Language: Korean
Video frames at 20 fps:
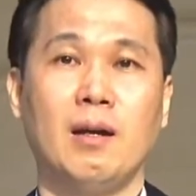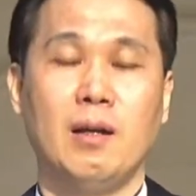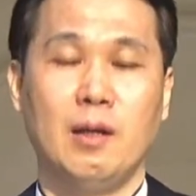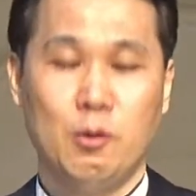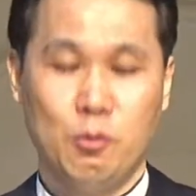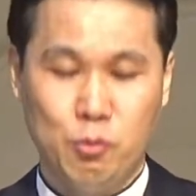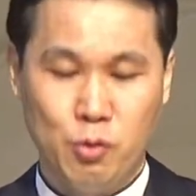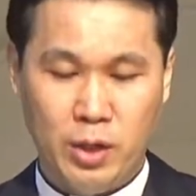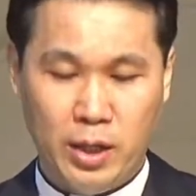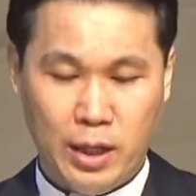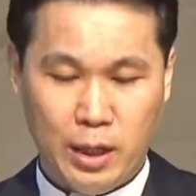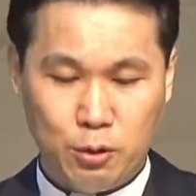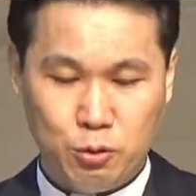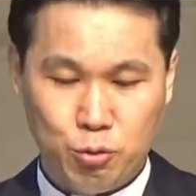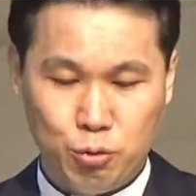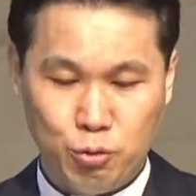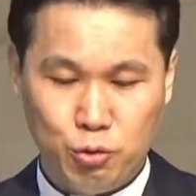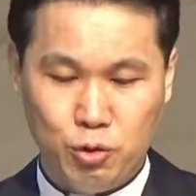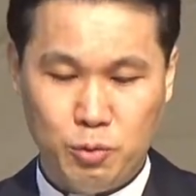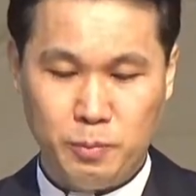우리의
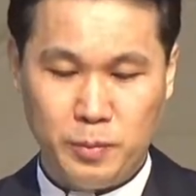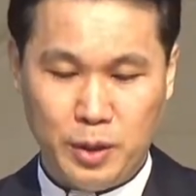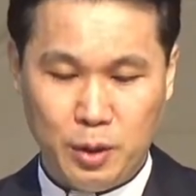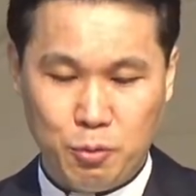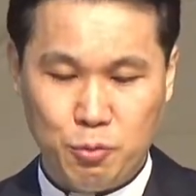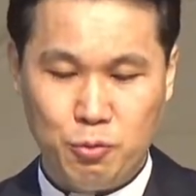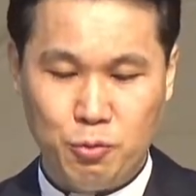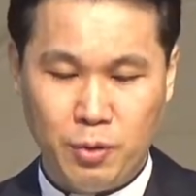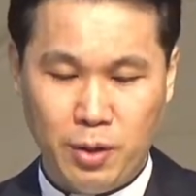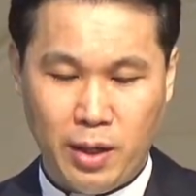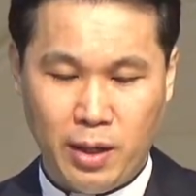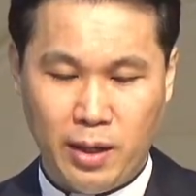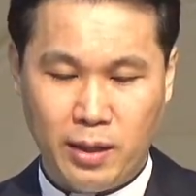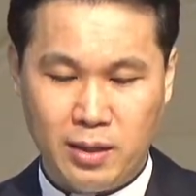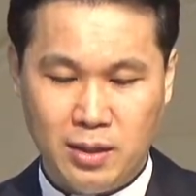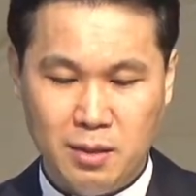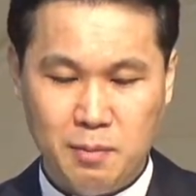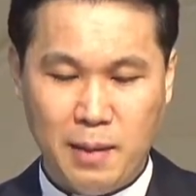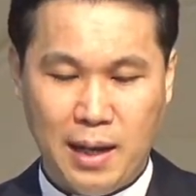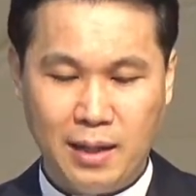죽음 이후에
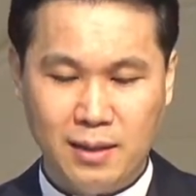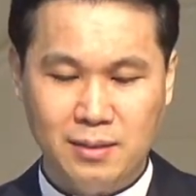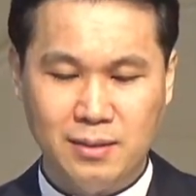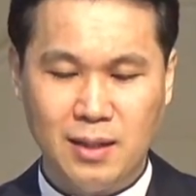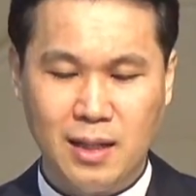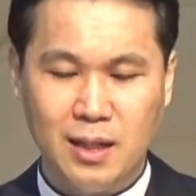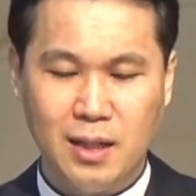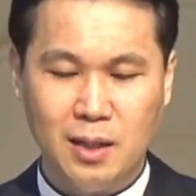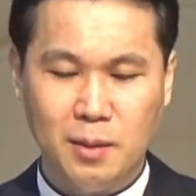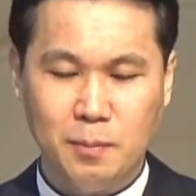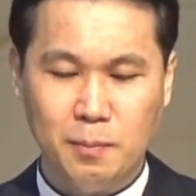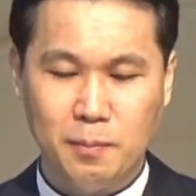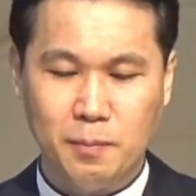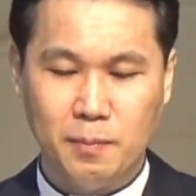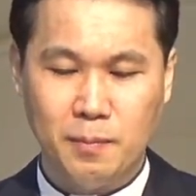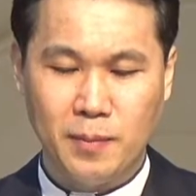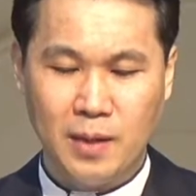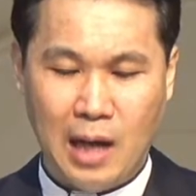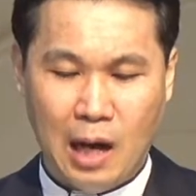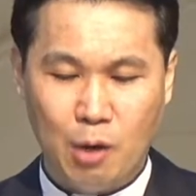그 많은 살림
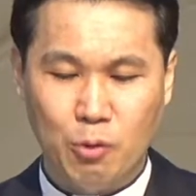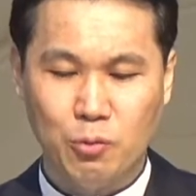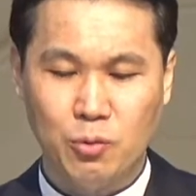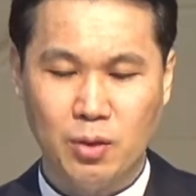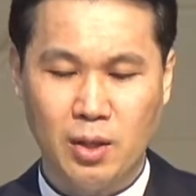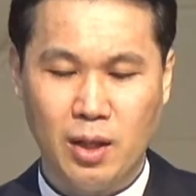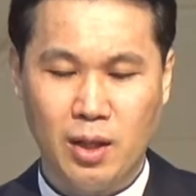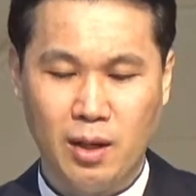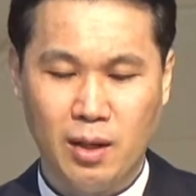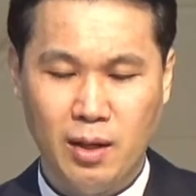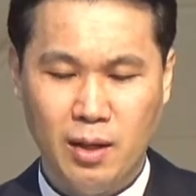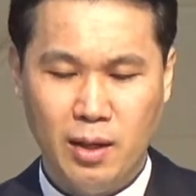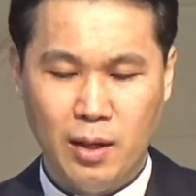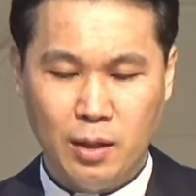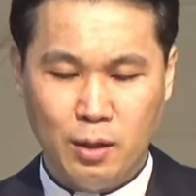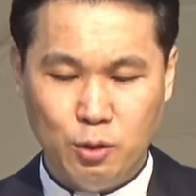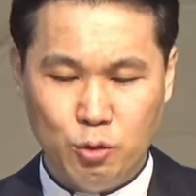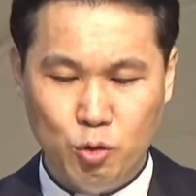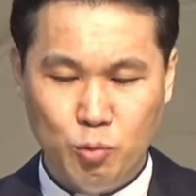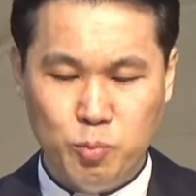가운데
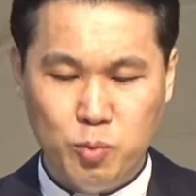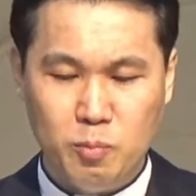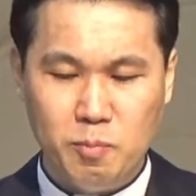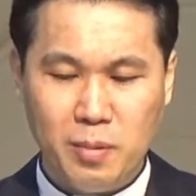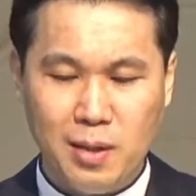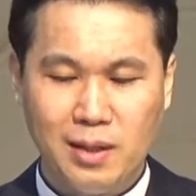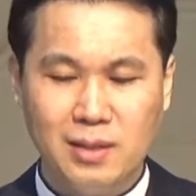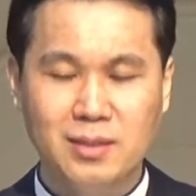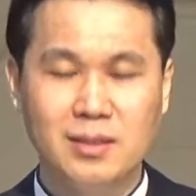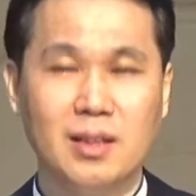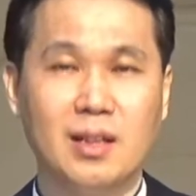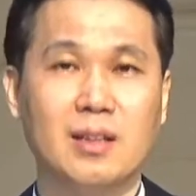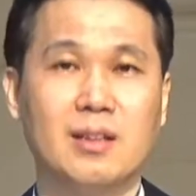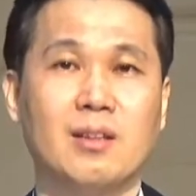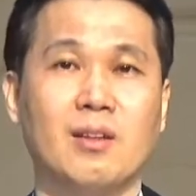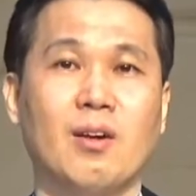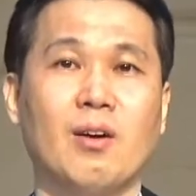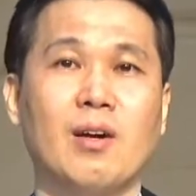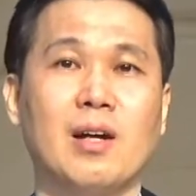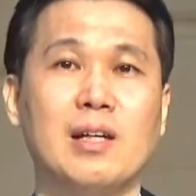그 유품 박스에
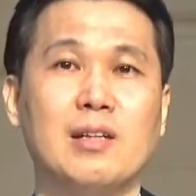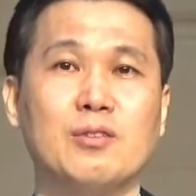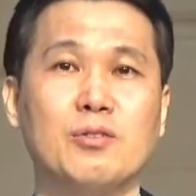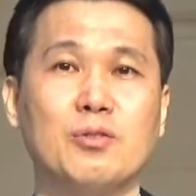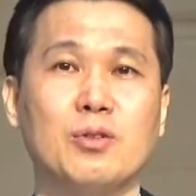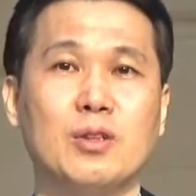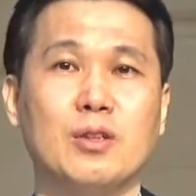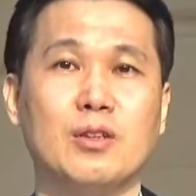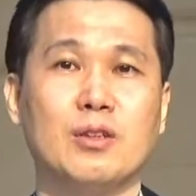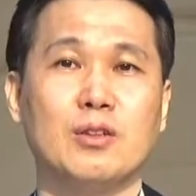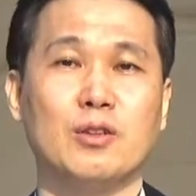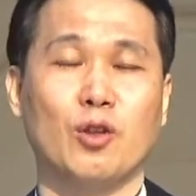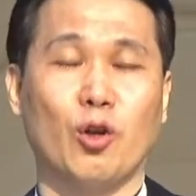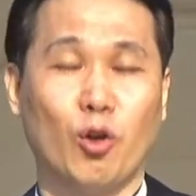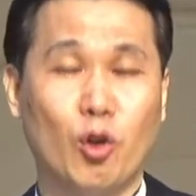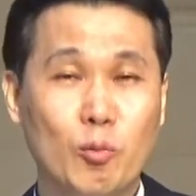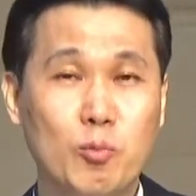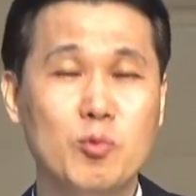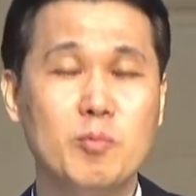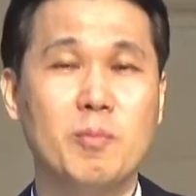들어갈 수 있는
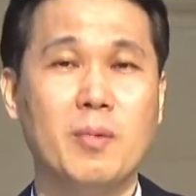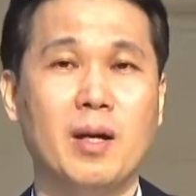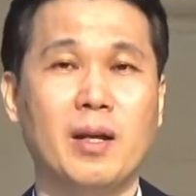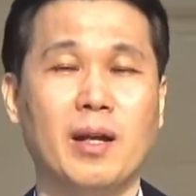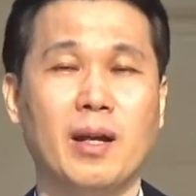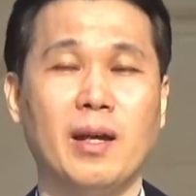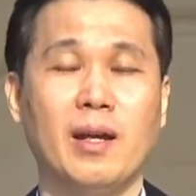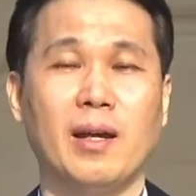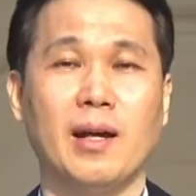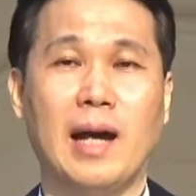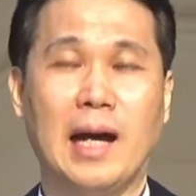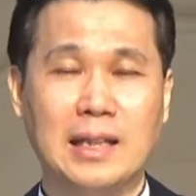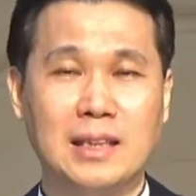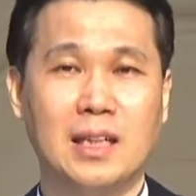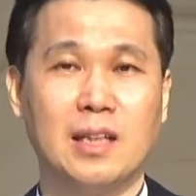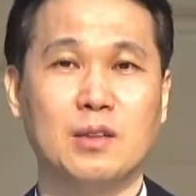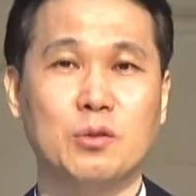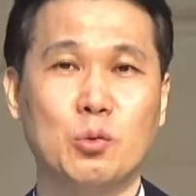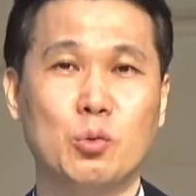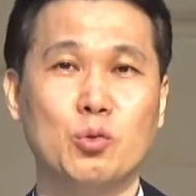여러분만의
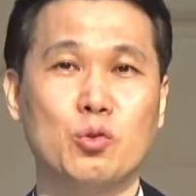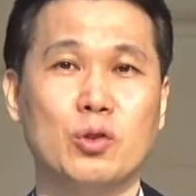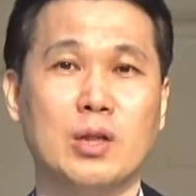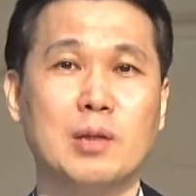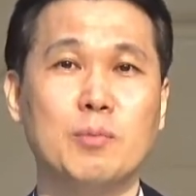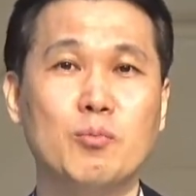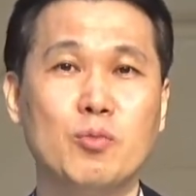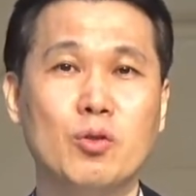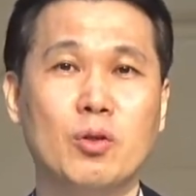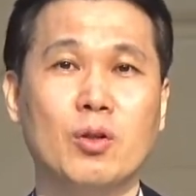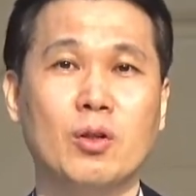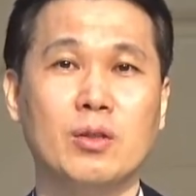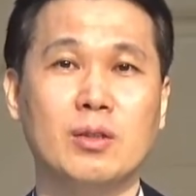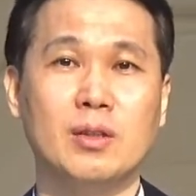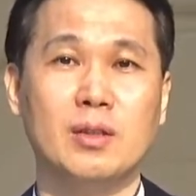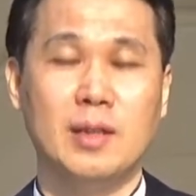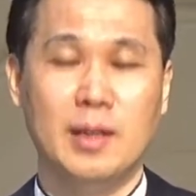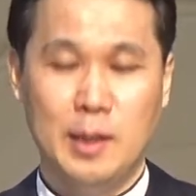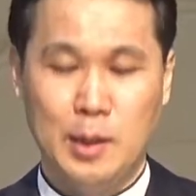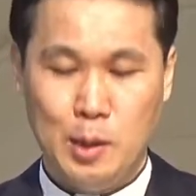가장 소중한 물건은
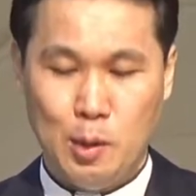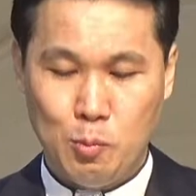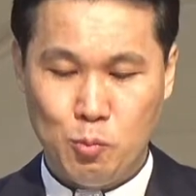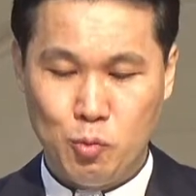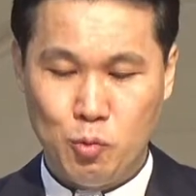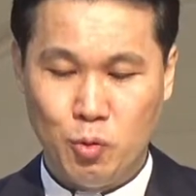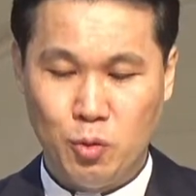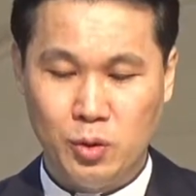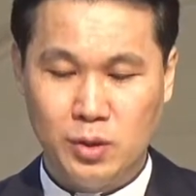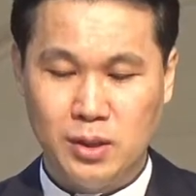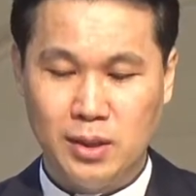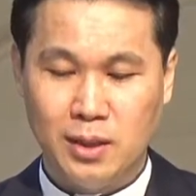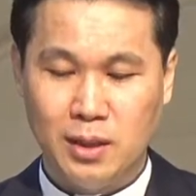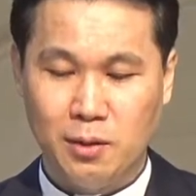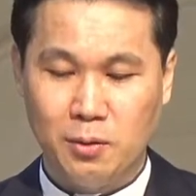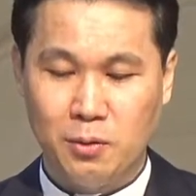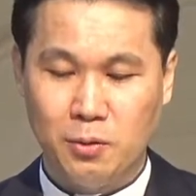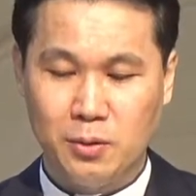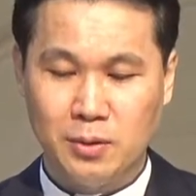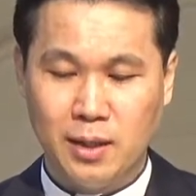
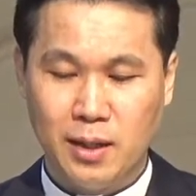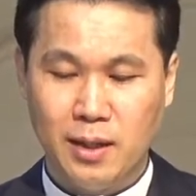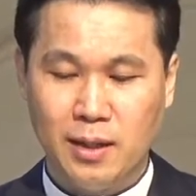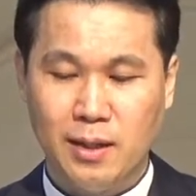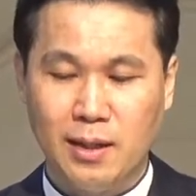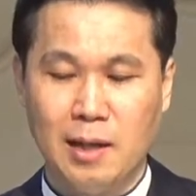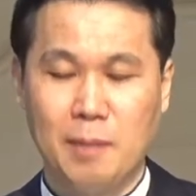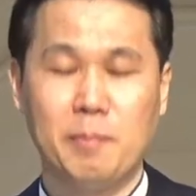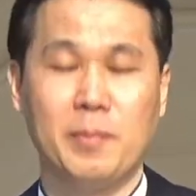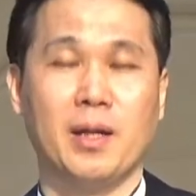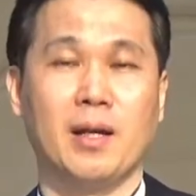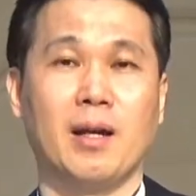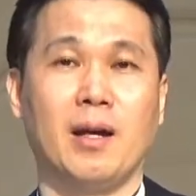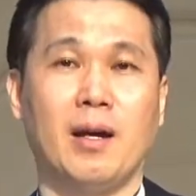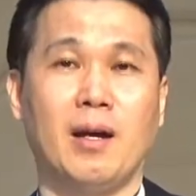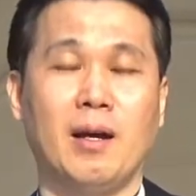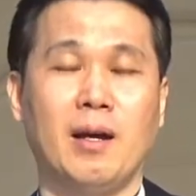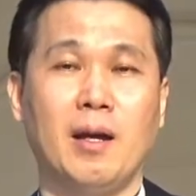무엇이라고 생각합니까?